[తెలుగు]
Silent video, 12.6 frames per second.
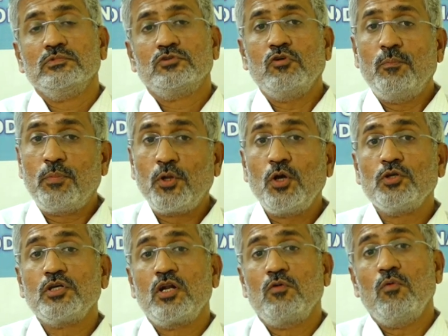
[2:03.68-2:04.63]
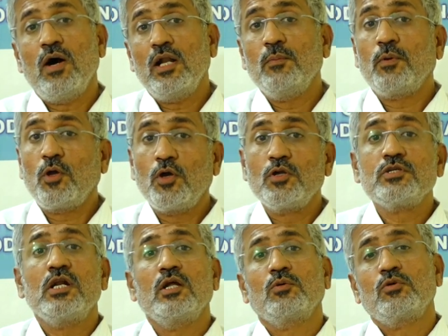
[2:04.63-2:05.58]
స్వప్రయోజనాలు వాళ్ళ
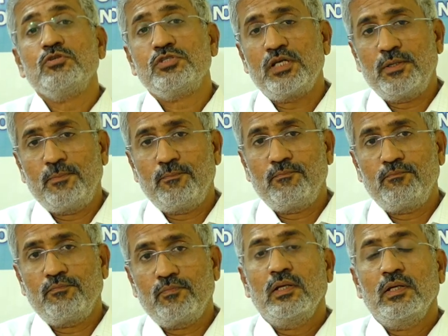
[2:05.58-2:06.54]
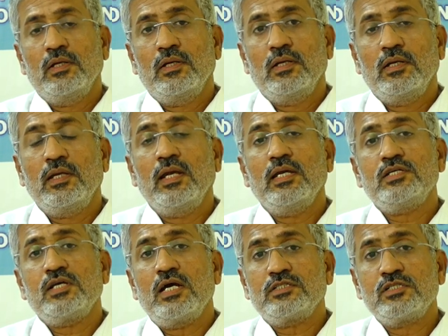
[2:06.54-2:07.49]
ప్రయోజనాల గురించే ఏ
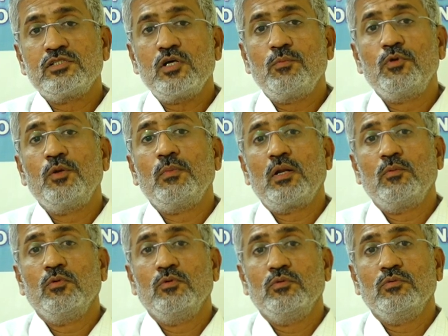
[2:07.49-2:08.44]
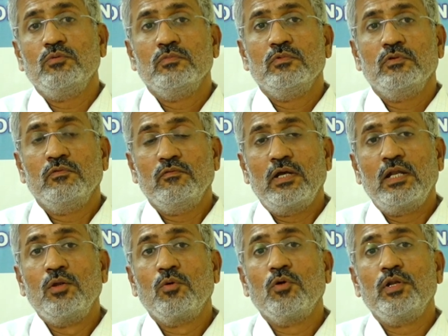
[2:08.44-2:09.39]
శాసనసభ్యుని మనము
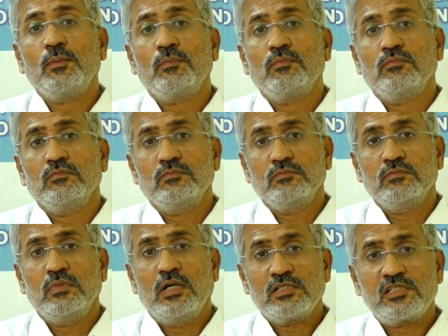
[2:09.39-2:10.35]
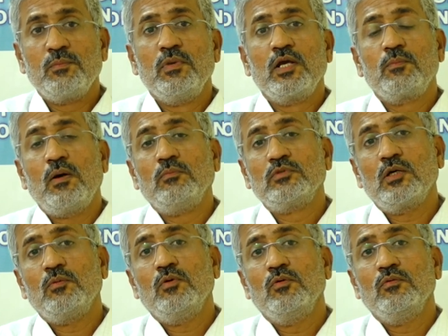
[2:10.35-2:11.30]
ఎన్నుకొని అసెంబ్లీకి
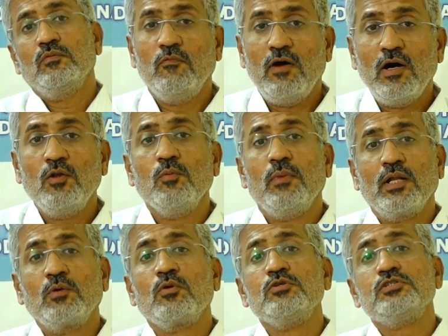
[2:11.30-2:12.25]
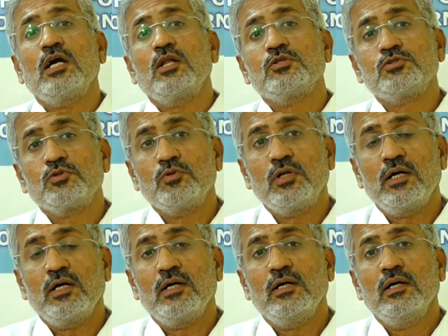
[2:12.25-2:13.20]
పంపుతామో వాళ్ళు మన గురించి ఆలోచించకుండా
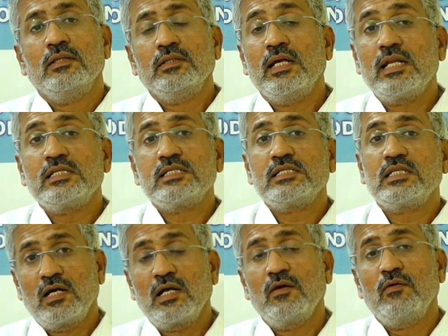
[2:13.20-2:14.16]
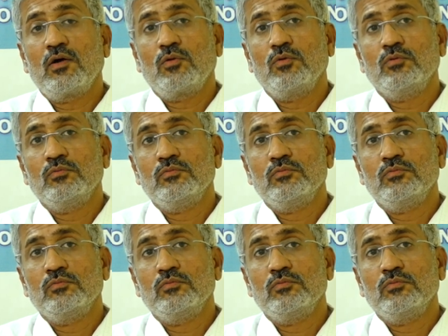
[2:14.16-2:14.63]
నేర చరిత్ర గలవారు